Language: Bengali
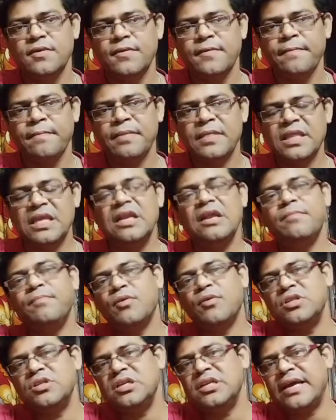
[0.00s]
দিনের পর
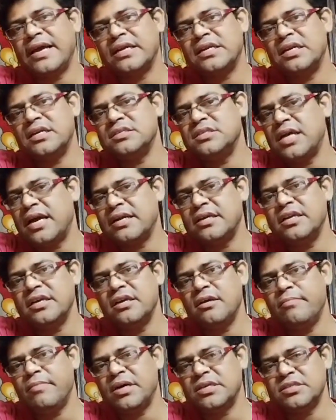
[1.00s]
দিন একটা শাক ঢেকে
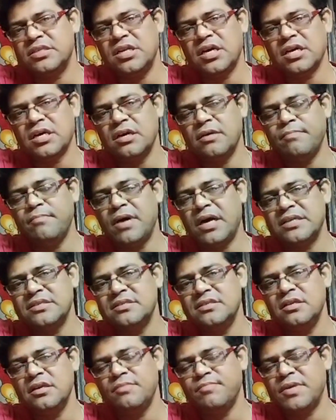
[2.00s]
মাছ ঢাকা মাছ
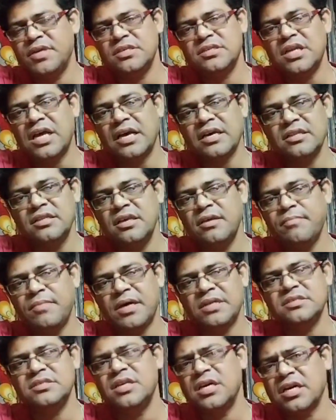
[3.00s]
মানে শাক দিয়ে মাছ
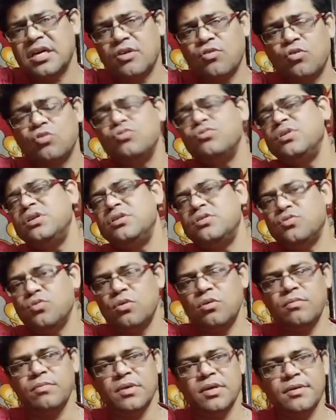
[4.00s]
ঢাকা কতদিন
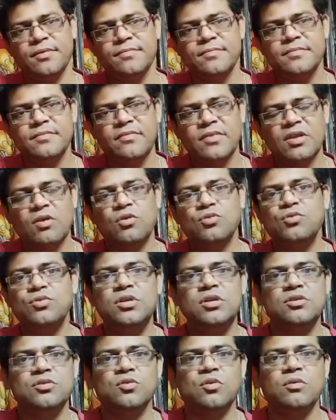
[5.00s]
চলবে কতদিন
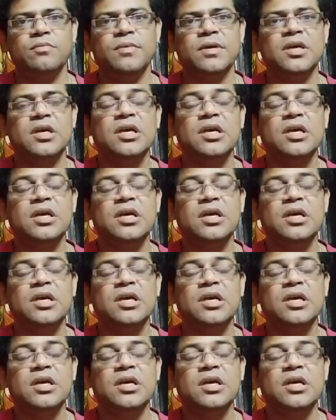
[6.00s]
চলবে